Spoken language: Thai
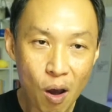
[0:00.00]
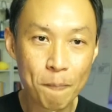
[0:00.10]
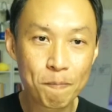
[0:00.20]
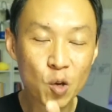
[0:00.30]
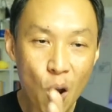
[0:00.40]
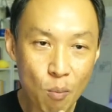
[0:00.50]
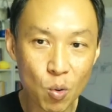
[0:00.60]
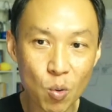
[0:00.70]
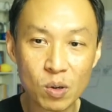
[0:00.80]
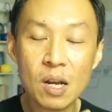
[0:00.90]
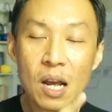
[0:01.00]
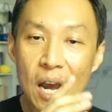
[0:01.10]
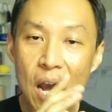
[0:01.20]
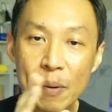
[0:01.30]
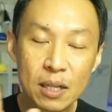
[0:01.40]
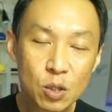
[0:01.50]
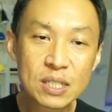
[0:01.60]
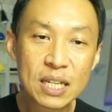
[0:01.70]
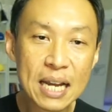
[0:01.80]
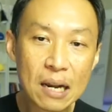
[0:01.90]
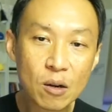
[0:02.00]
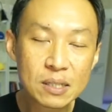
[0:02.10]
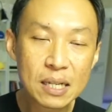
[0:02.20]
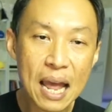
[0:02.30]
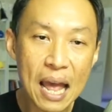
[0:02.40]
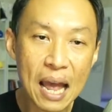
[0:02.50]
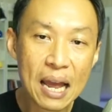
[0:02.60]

ราะห์ข้อมูลเข้าไปที่ตัวจัดการโฆษณา